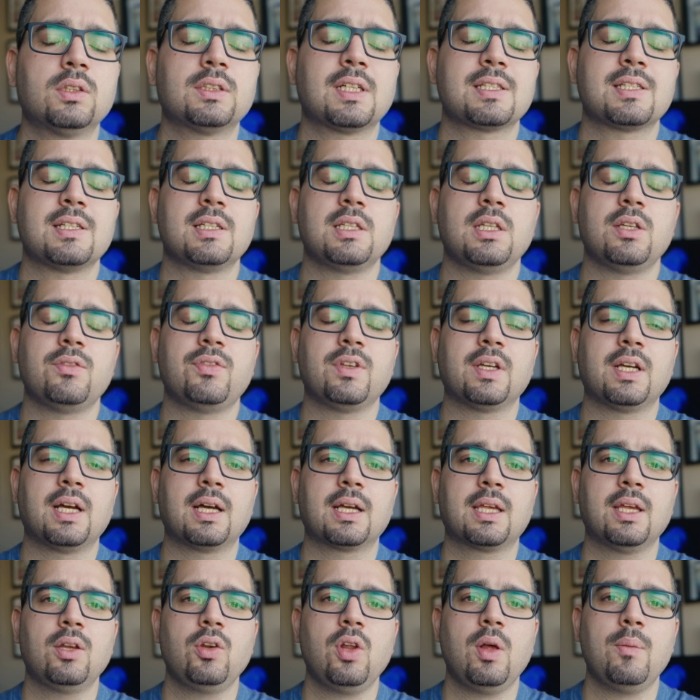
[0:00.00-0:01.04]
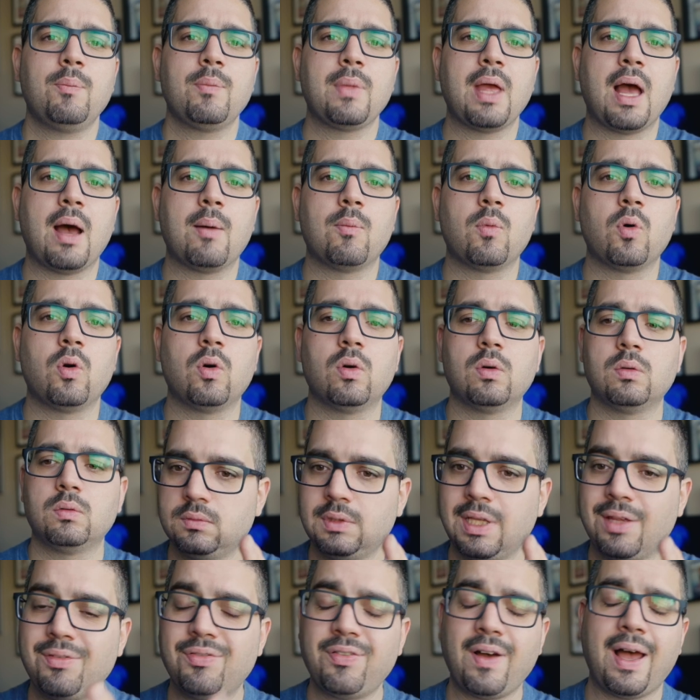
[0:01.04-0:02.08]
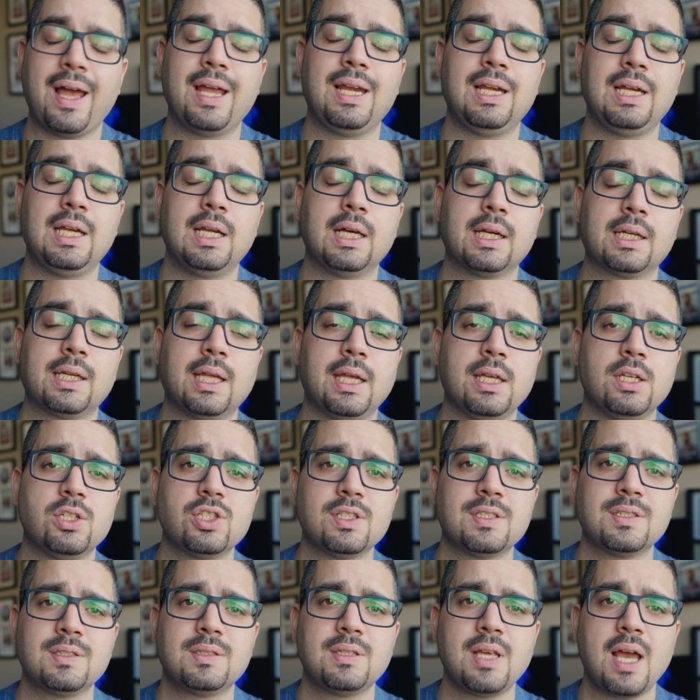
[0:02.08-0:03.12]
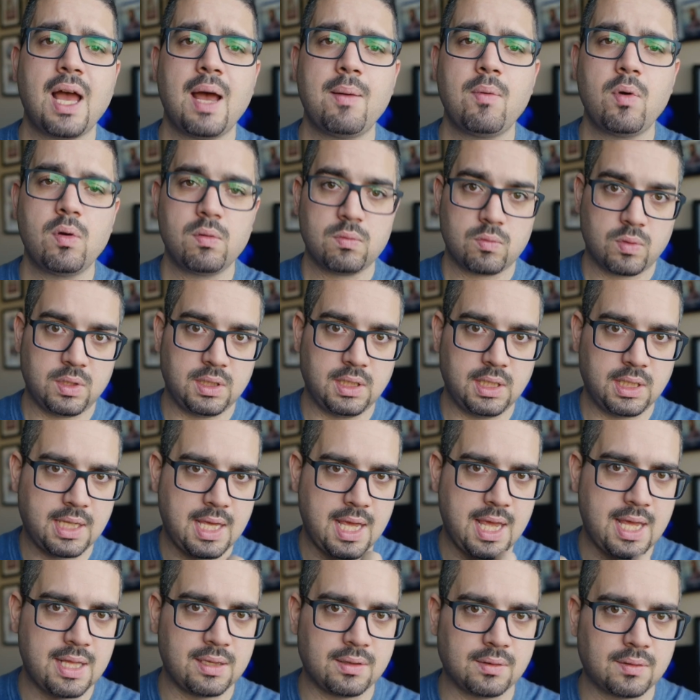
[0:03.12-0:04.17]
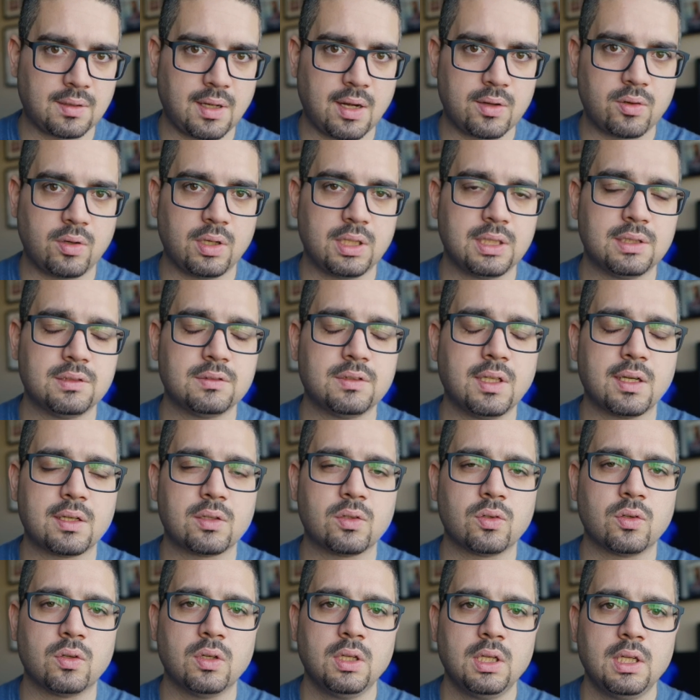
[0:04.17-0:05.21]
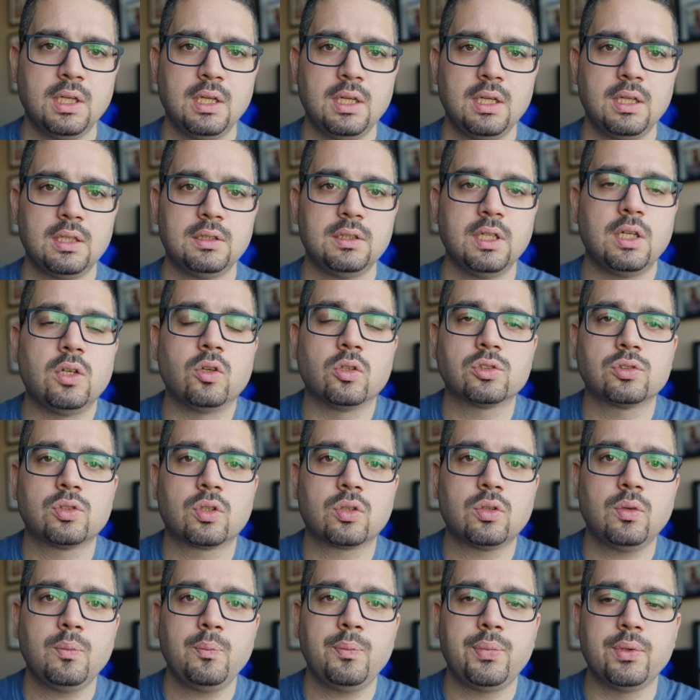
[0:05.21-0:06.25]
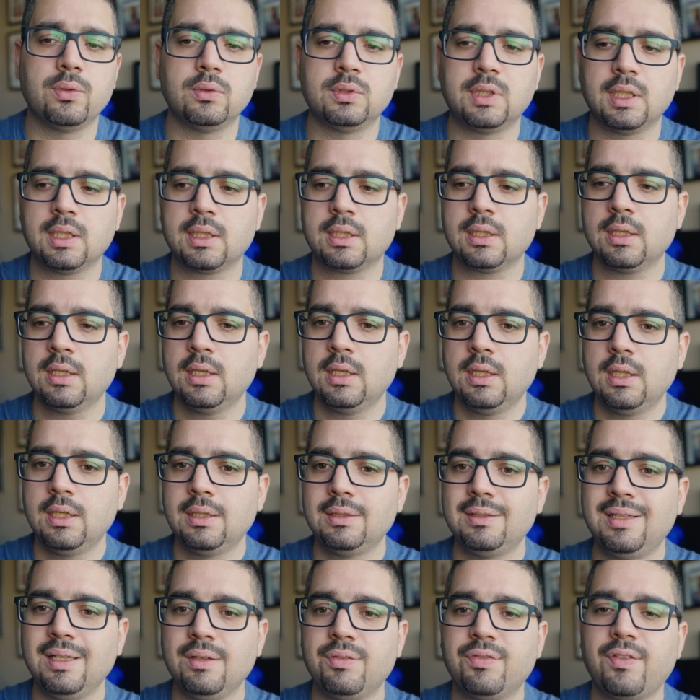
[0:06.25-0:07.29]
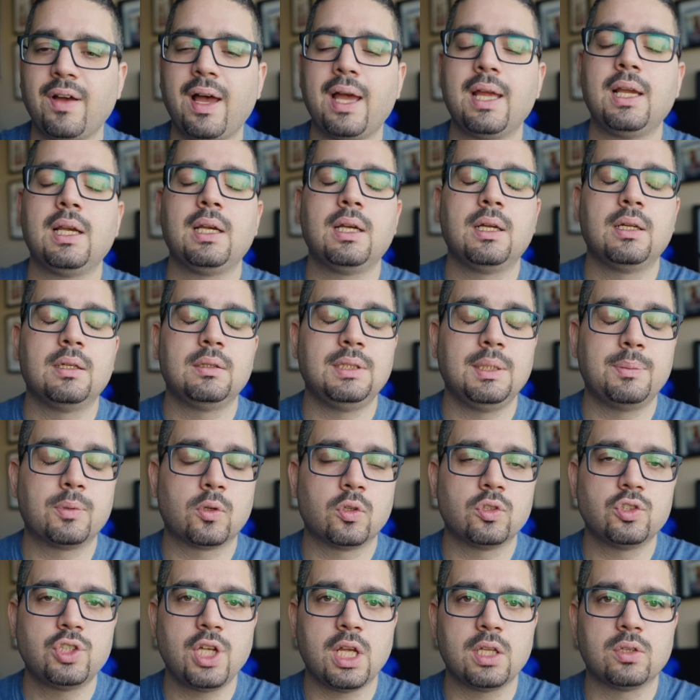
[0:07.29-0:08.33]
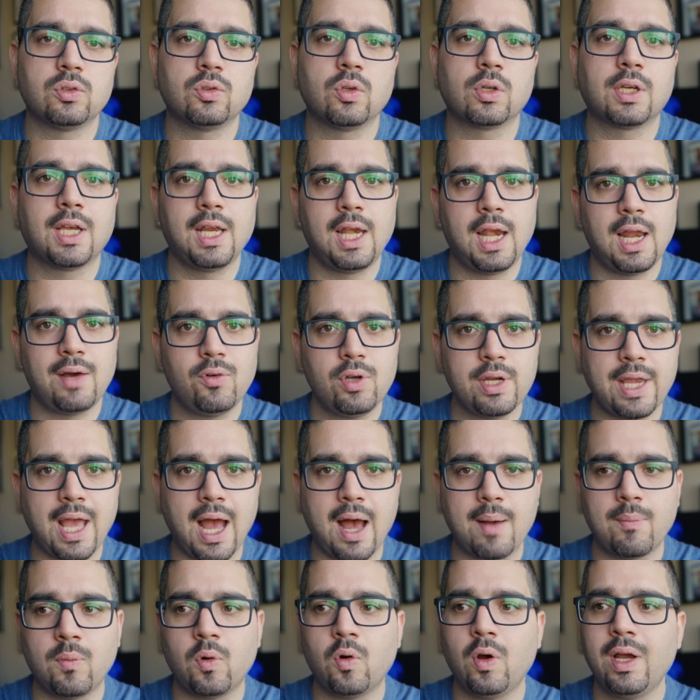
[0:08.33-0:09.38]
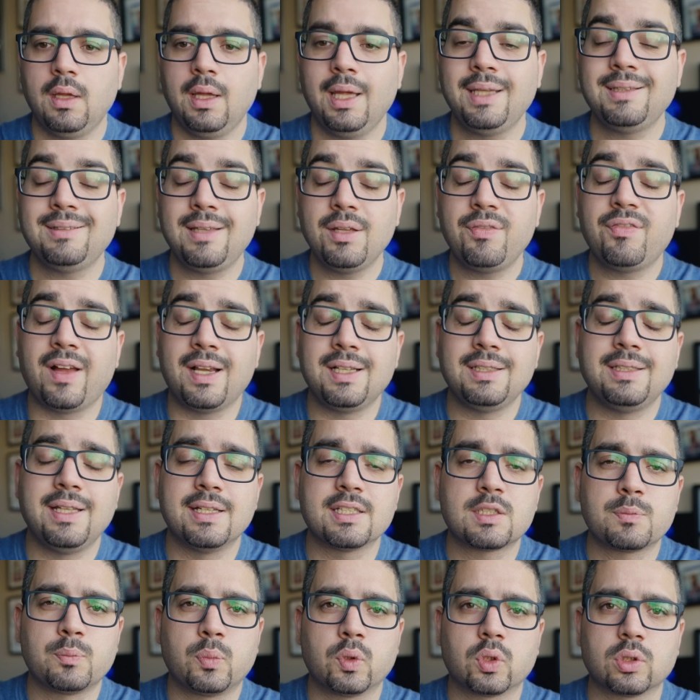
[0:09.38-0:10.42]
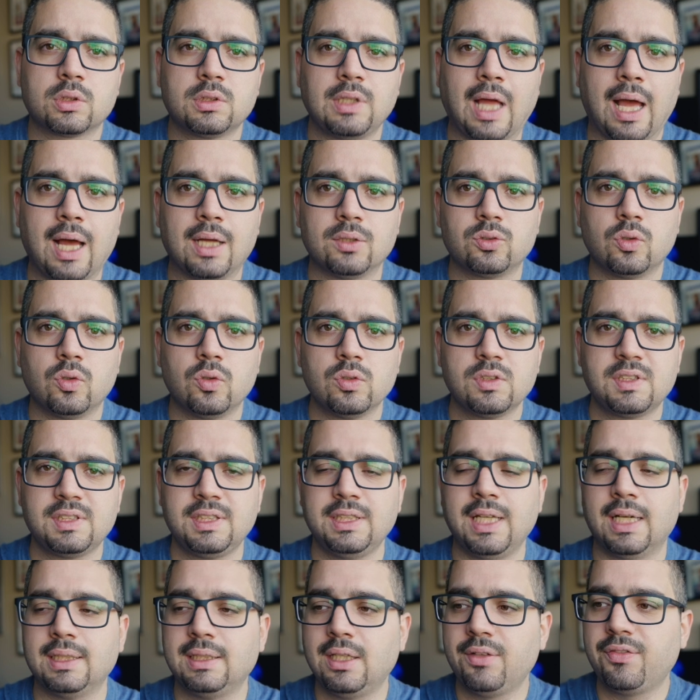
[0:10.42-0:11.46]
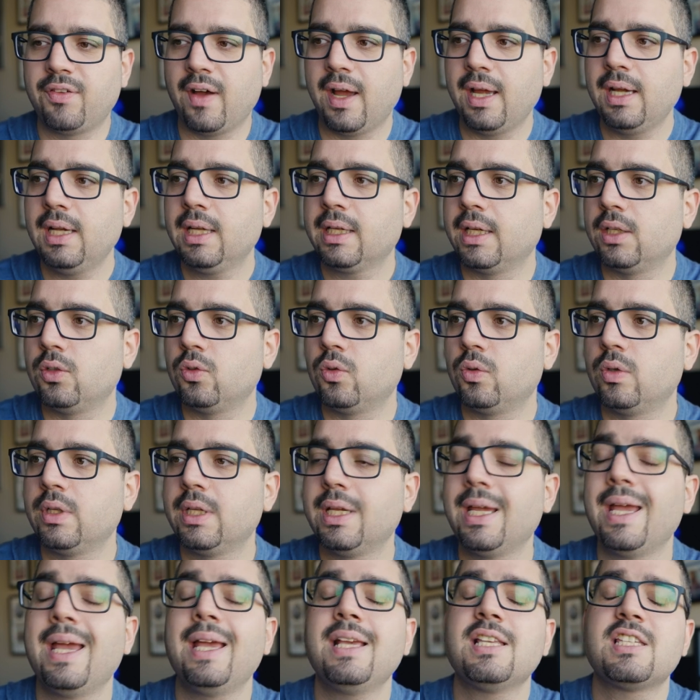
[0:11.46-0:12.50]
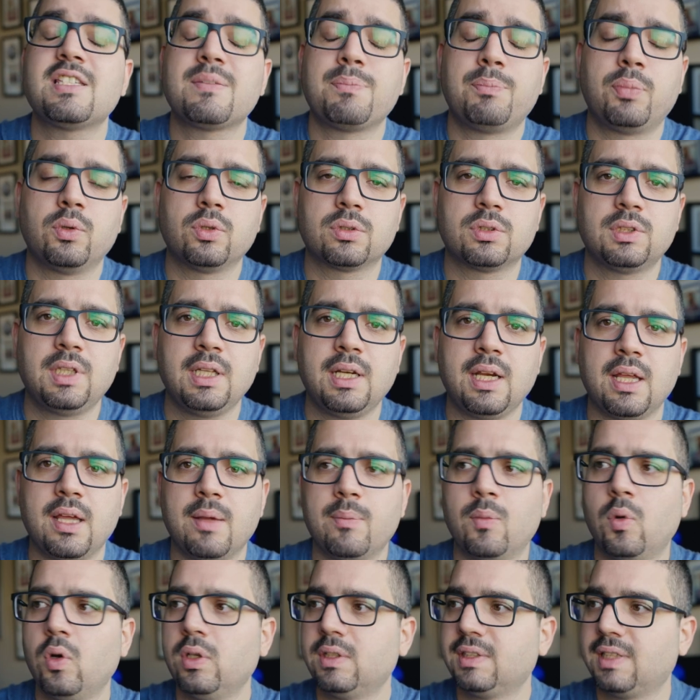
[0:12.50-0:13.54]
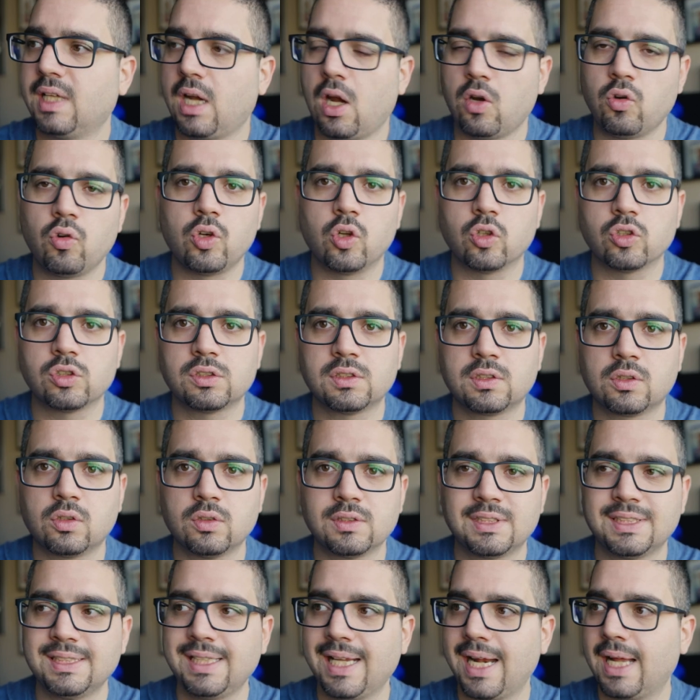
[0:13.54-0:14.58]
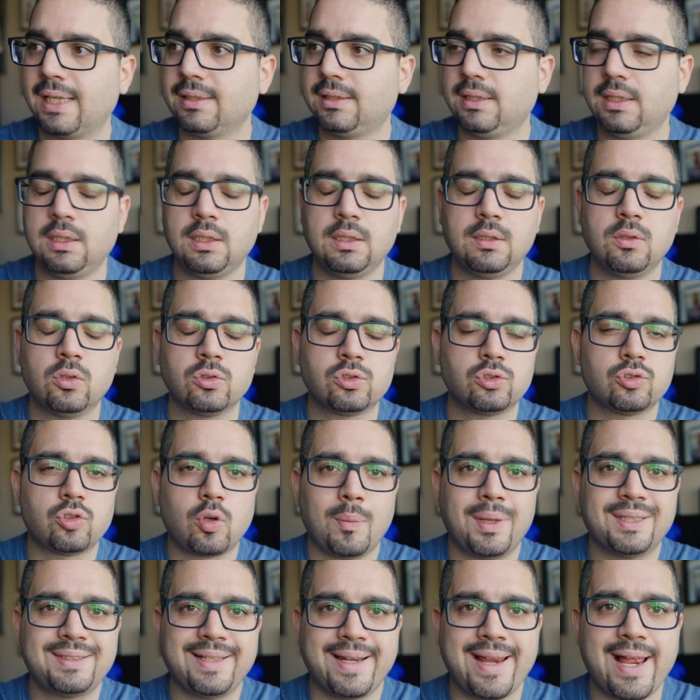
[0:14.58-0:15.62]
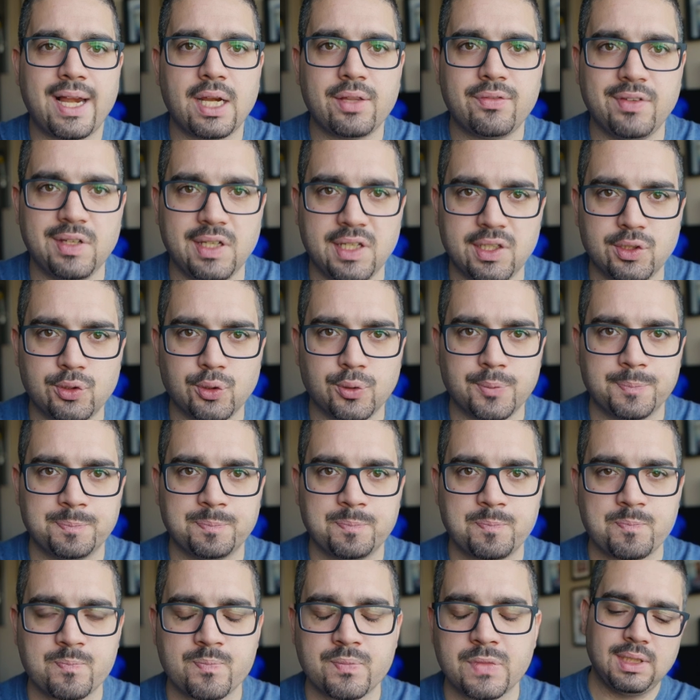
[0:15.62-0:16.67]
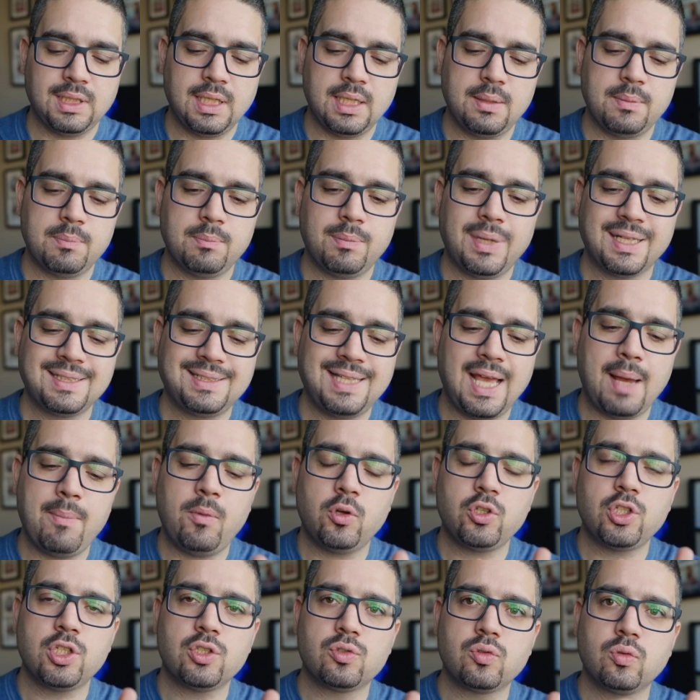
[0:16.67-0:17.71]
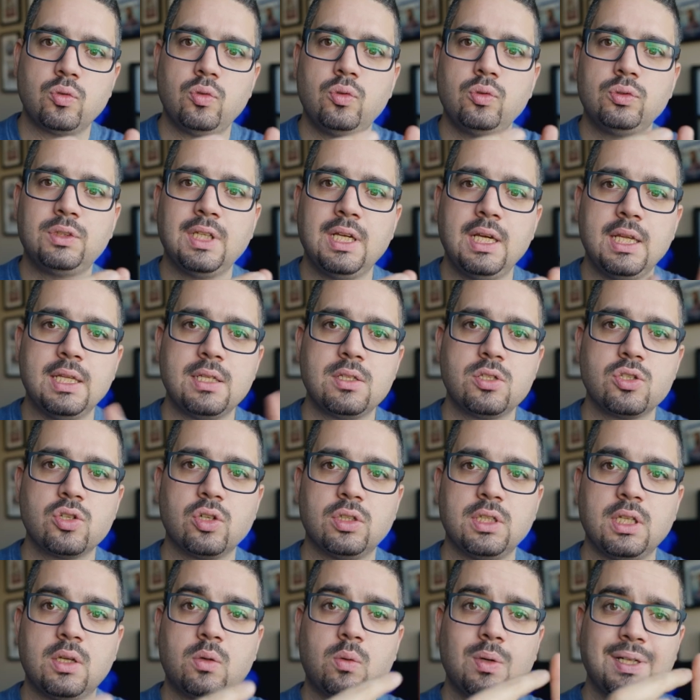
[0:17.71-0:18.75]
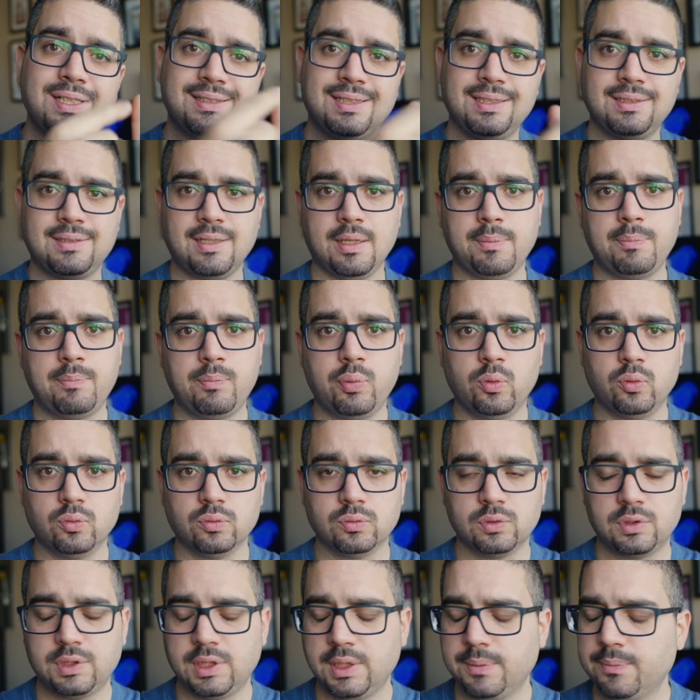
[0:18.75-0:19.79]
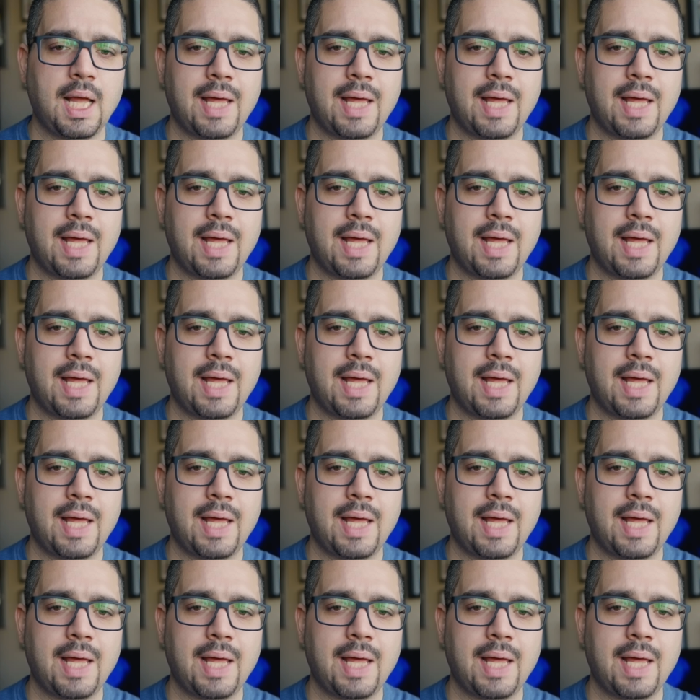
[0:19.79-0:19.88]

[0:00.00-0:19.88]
cosa significa? Che noi abbiamo dei file che ingestiamo, quindi che entrano all'interno del nostro computer, dei file di progetto che lavoriamo e dei file di esportato, ossia dei file che noi esporteremo e saranno nostri, considerati il nostro materiale finito. Ok, quindi basiamoci sull'utilizzo di questi tre punti.